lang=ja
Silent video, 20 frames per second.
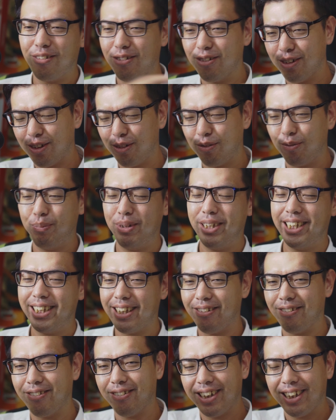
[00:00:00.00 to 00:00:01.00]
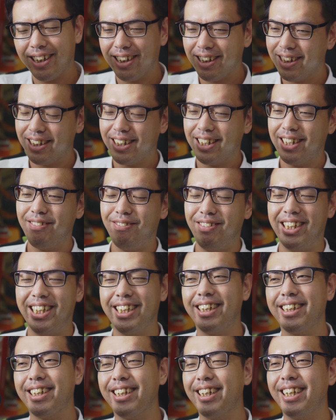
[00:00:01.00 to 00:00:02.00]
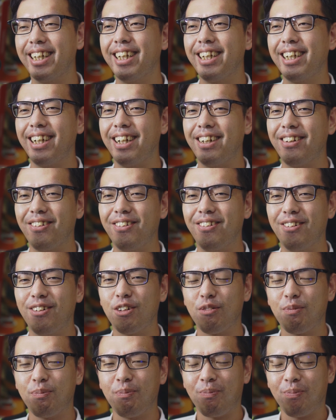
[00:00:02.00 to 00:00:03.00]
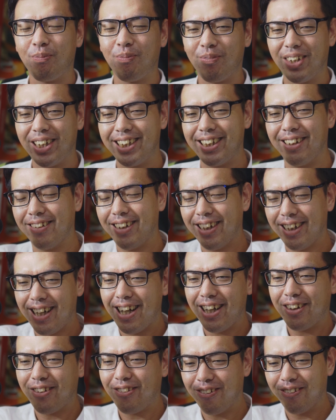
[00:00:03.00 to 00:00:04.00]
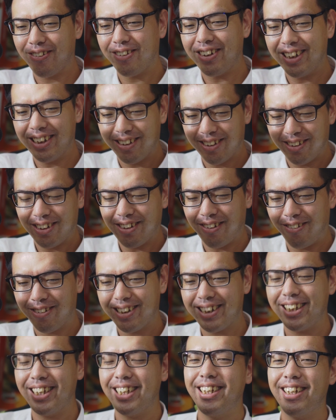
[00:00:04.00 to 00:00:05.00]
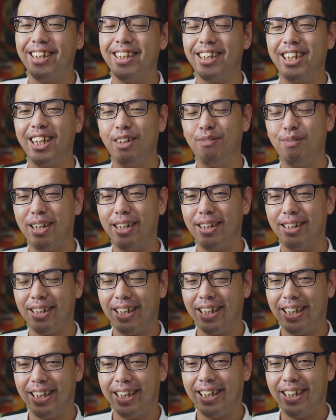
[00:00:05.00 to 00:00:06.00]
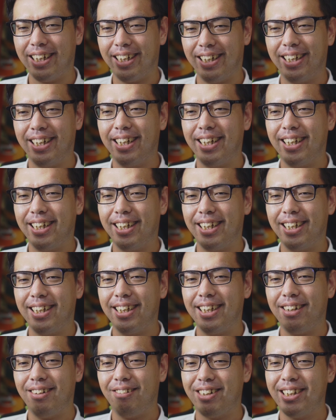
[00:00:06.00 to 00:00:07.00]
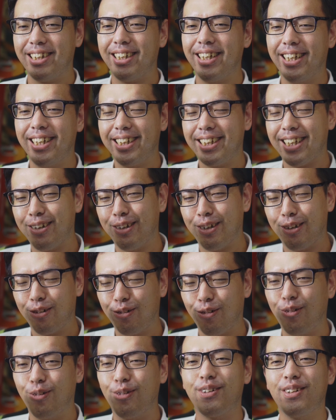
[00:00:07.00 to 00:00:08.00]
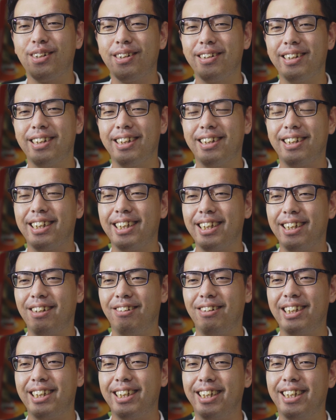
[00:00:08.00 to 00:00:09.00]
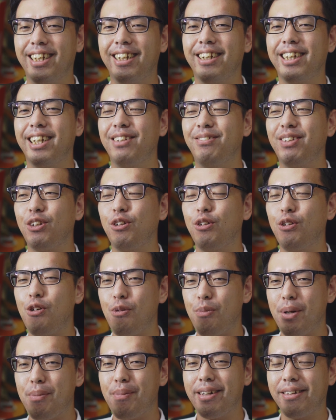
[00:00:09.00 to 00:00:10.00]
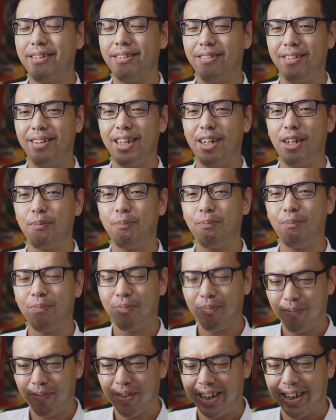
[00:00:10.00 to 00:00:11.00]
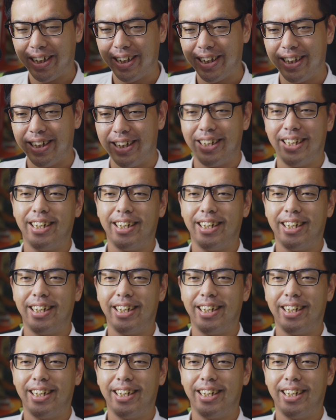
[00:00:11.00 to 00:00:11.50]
えー、あの、右下の、右下じゃねえ、あの、下のね、アイコン押していただければ、押してね、チャンネル登録していただければと思いますので、